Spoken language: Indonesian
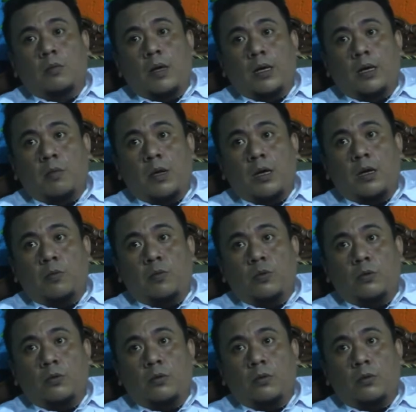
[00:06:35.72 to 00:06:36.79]

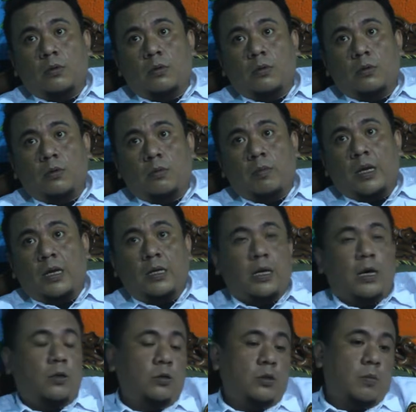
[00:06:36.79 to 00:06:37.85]
bagaimanapun
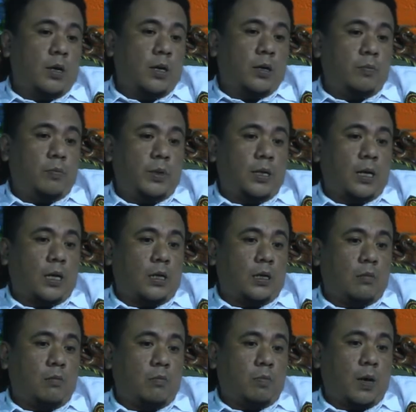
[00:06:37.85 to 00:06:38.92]
media itu sebagai
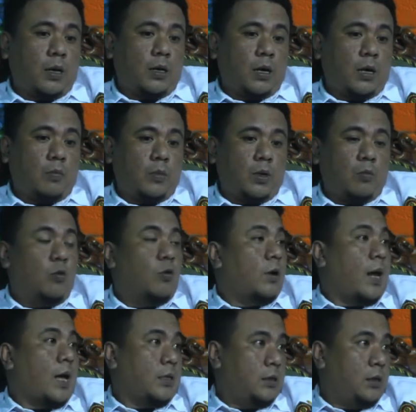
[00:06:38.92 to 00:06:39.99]
pilar keempat dalam
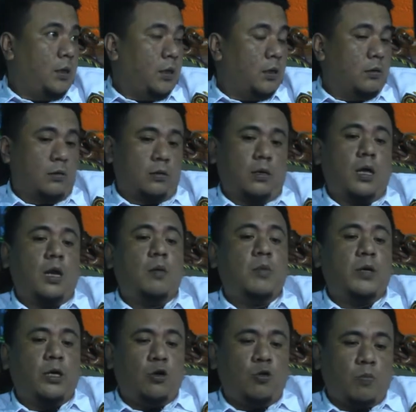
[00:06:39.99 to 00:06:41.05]
demokrasi. Ya.
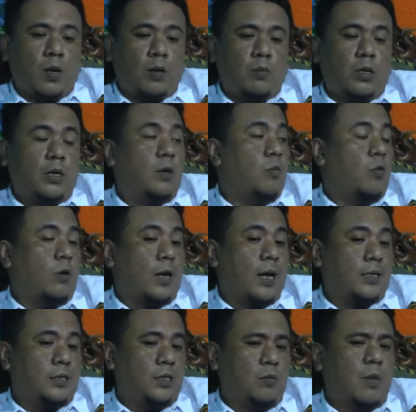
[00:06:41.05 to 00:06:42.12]
Dalam kehidupan
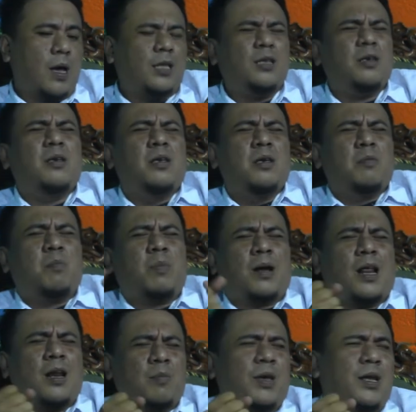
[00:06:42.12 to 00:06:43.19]
berdemokrasi, berarti
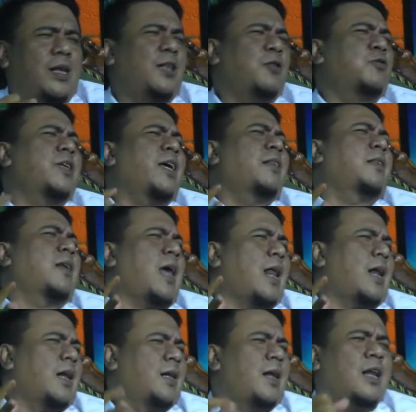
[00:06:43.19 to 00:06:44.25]
peran media itu
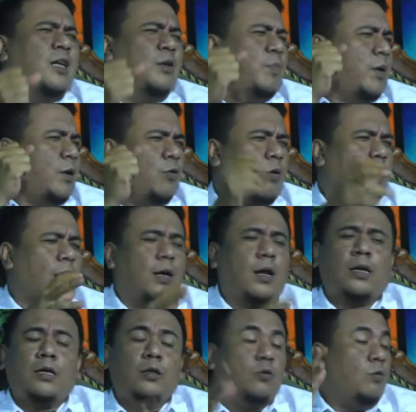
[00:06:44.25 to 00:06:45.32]
sentral dan diperlukan
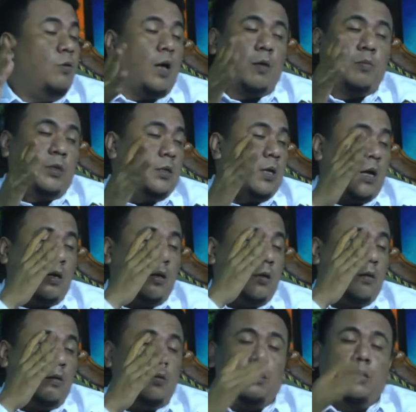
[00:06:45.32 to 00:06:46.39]
dan itu nggak bisa
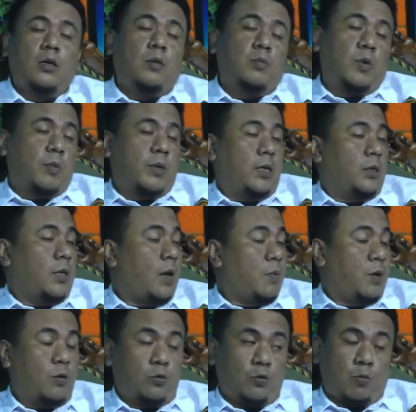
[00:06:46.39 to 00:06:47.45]
pemerintah
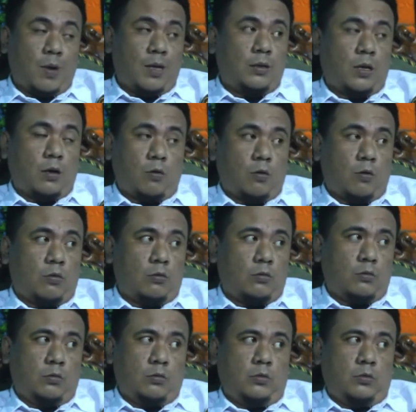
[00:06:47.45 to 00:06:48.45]
menutup mata dong.